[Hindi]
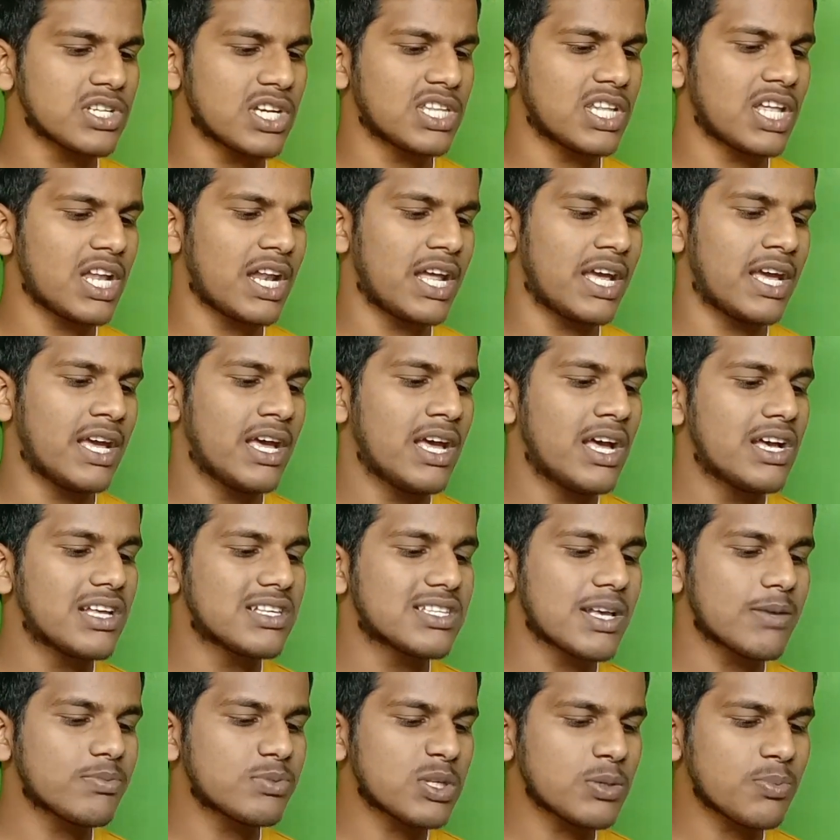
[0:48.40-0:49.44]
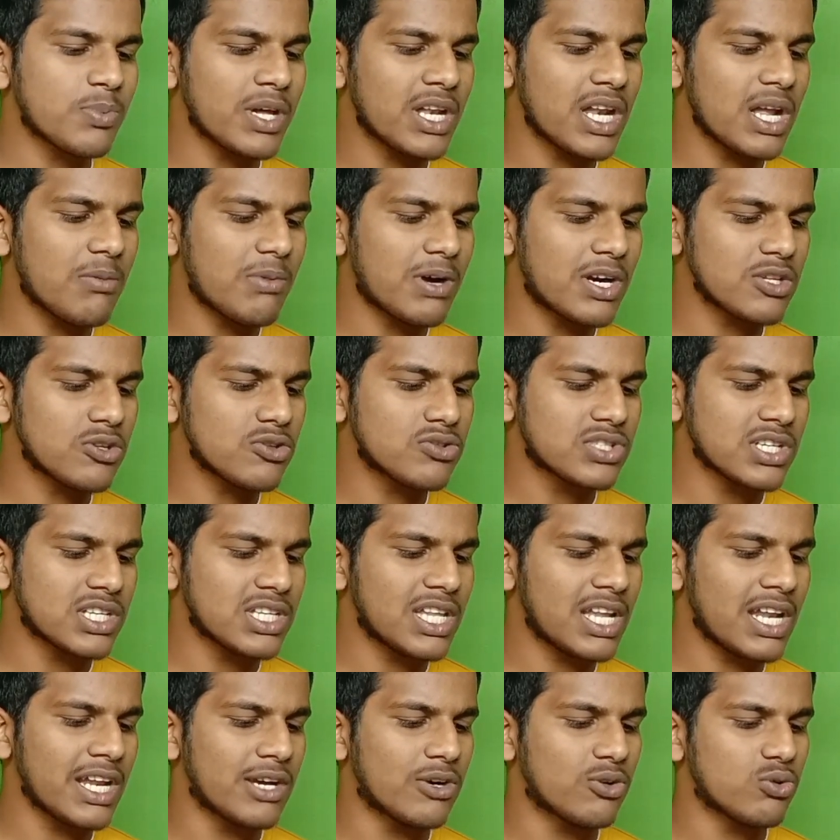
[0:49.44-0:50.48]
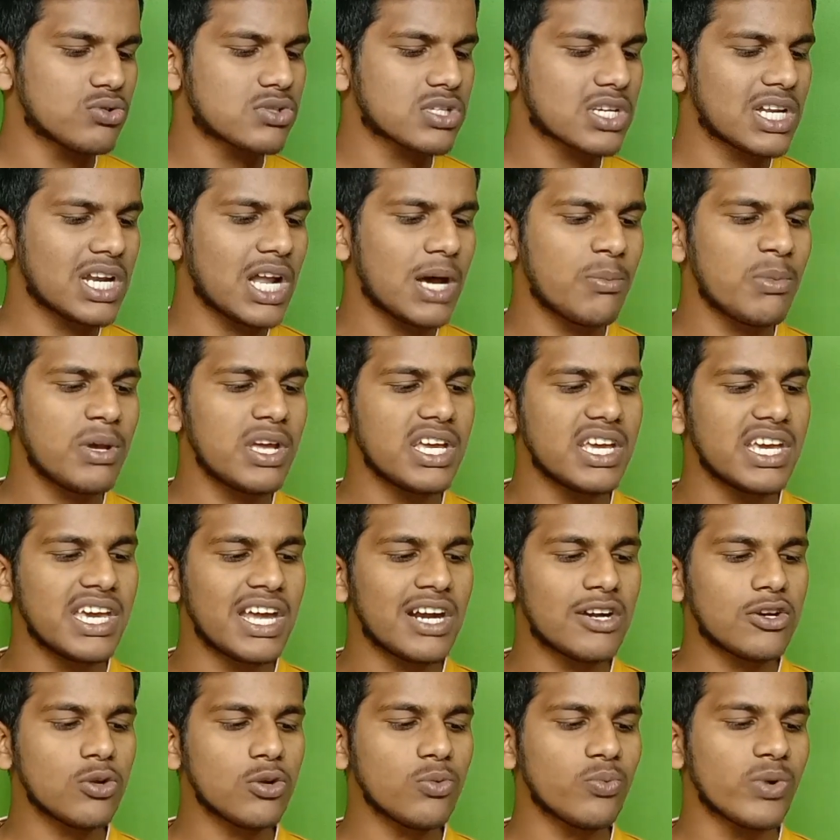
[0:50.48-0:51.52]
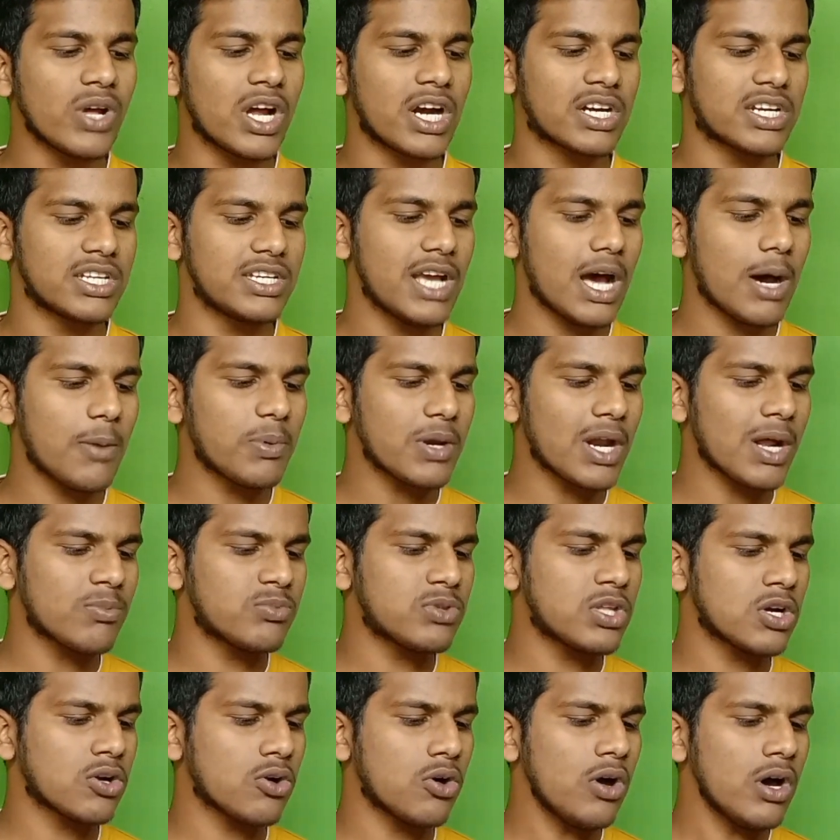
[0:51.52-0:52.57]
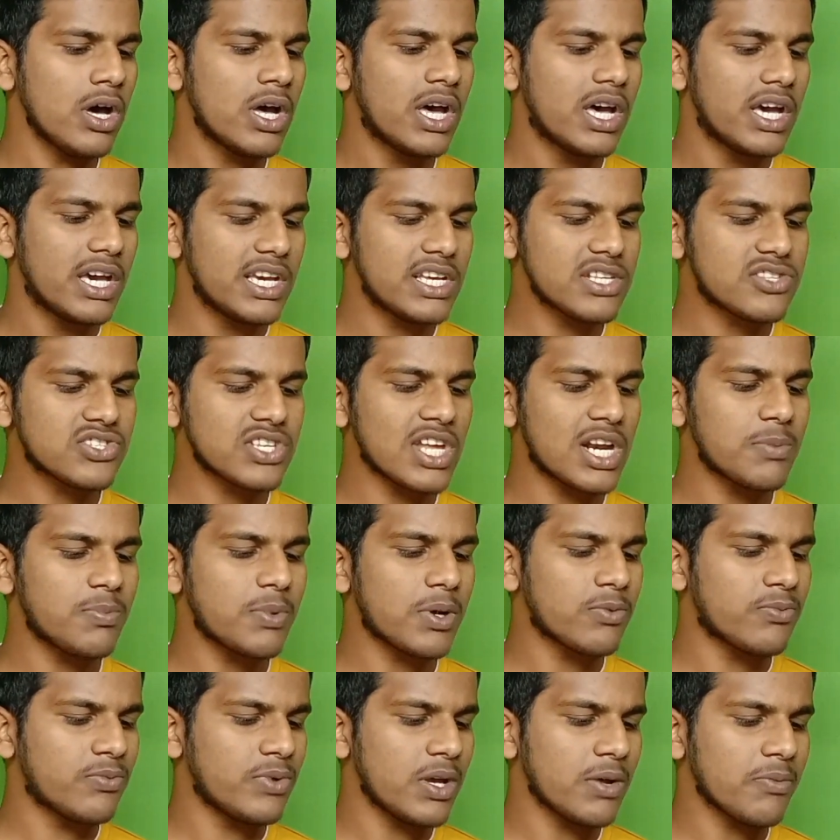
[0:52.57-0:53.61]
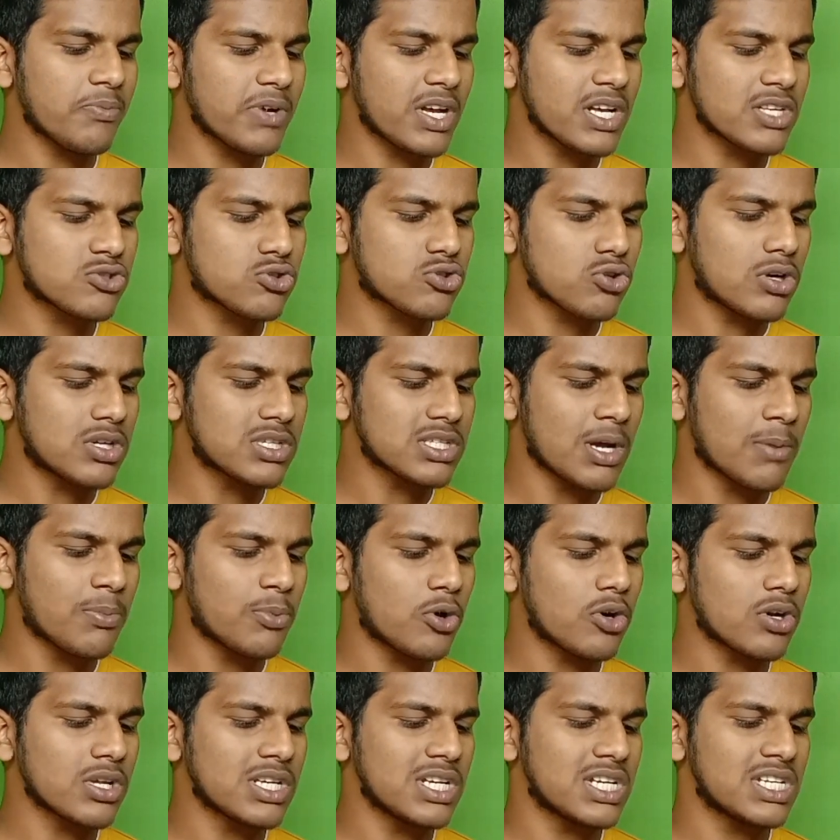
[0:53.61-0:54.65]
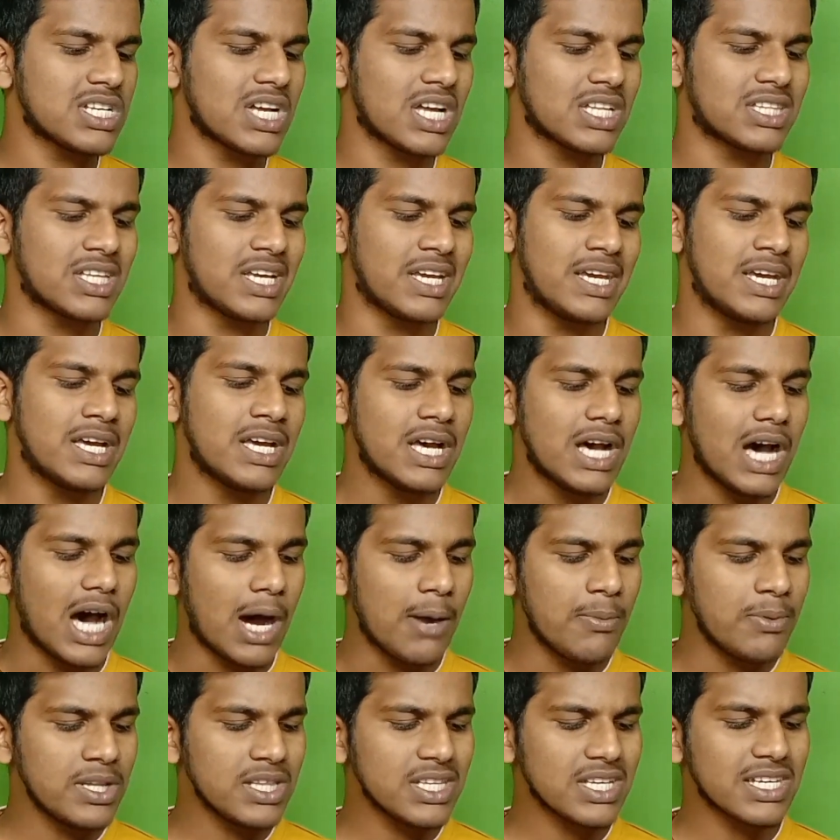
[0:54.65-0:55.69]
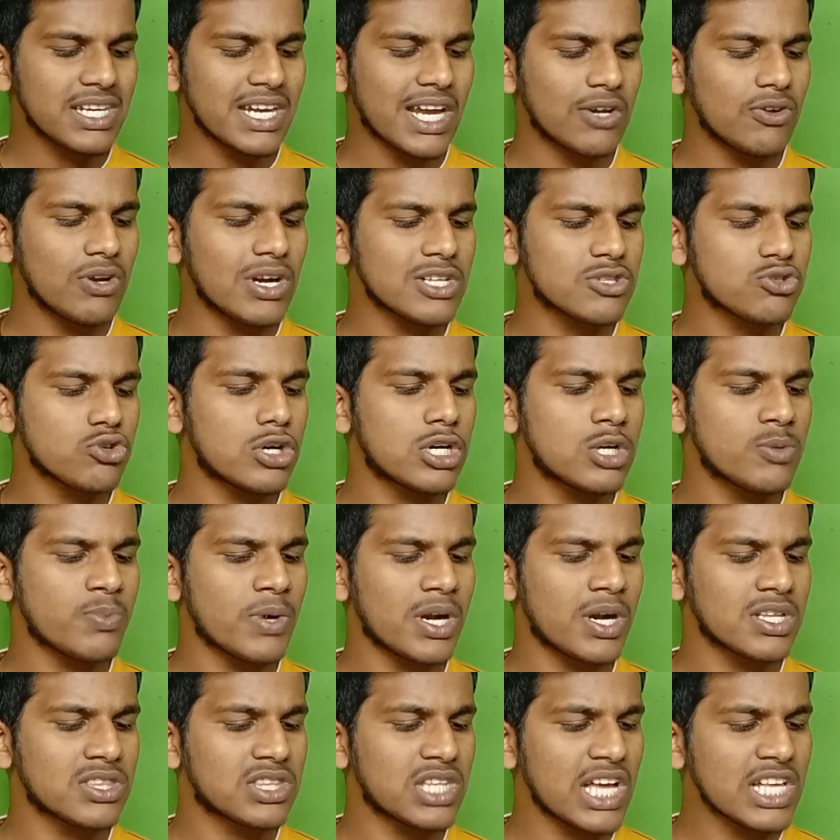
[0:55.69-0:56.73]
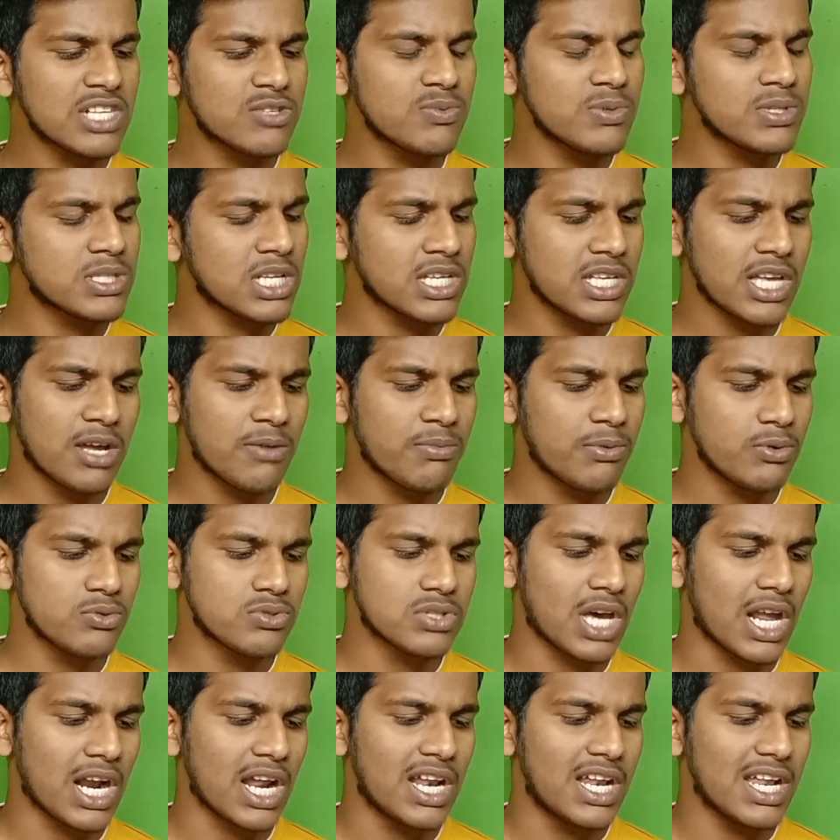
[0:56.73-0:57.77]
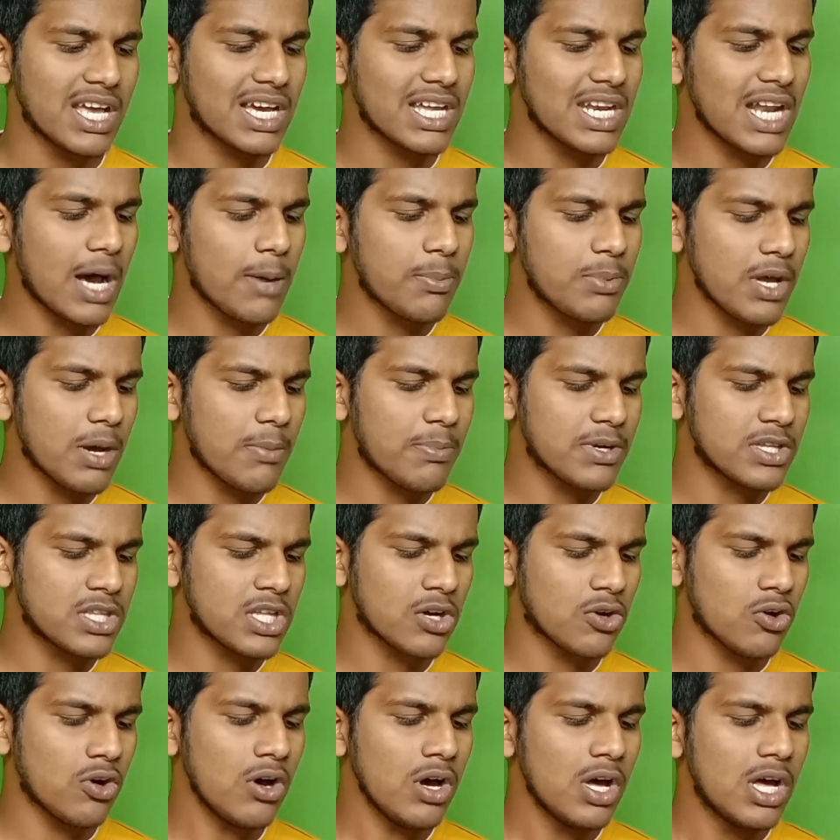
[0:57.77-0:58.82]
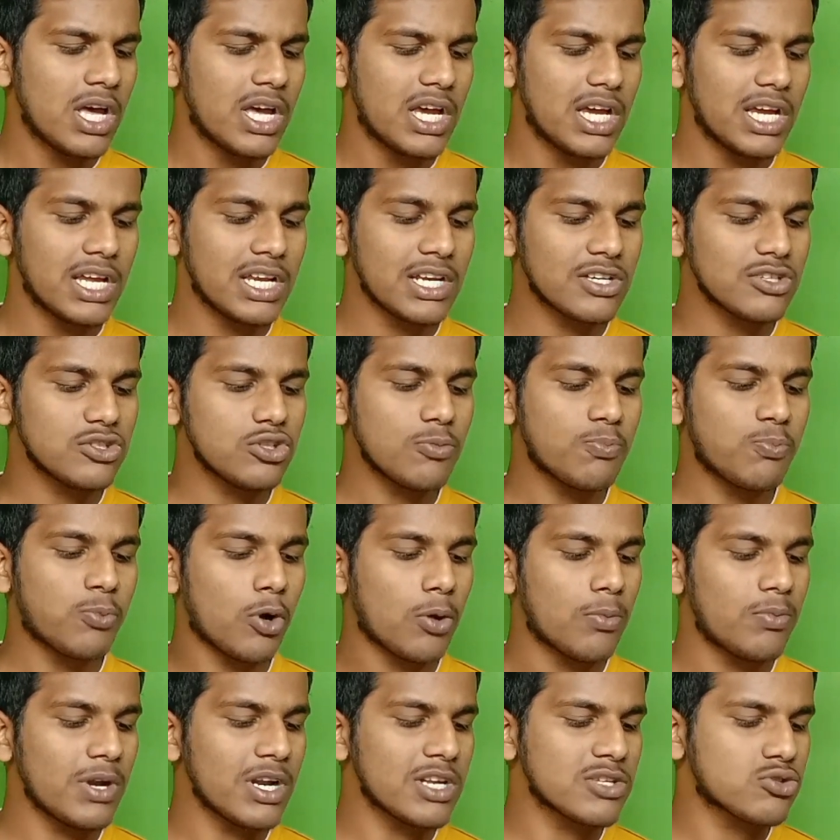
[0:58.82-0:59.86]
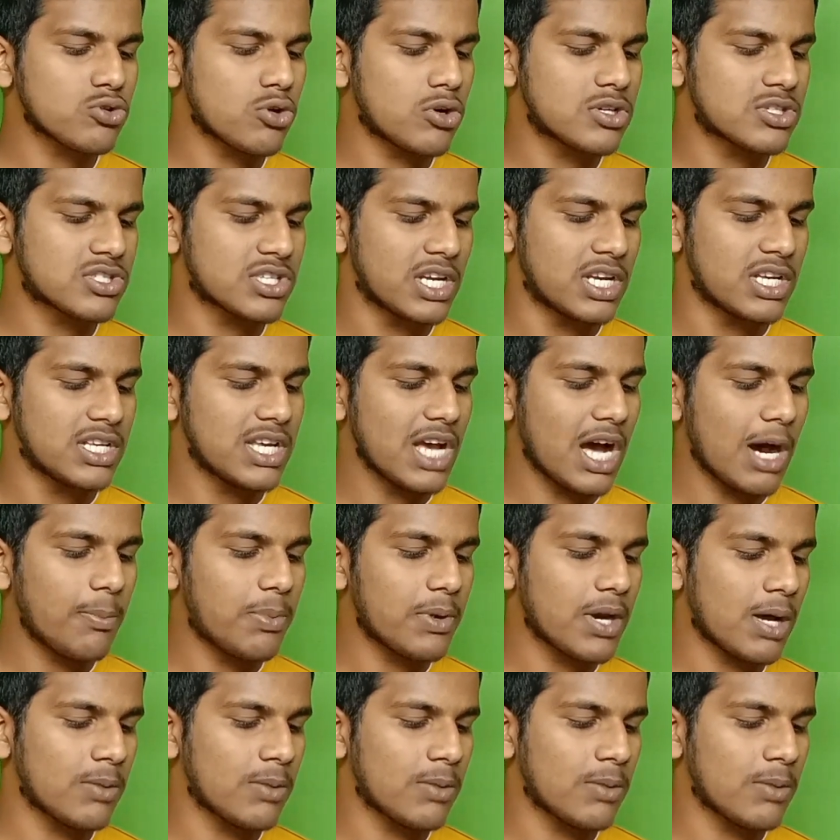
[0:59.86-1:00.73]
चैनल है सबसे पहले हमारा जो चैनल है उसका नाम है एयर टू फैक्ट यहाँ पर आप देखो इस चैनल पर वी एफ अपलोड किए जाते हैं अब इनके रेगुलर शॉर्ट पर दस बीस हजार व्यूज आ रहा है लेकिन आप यहाँ पर देखो इनके जो पॉपुलर शॉर्ट्स है यहाँ पर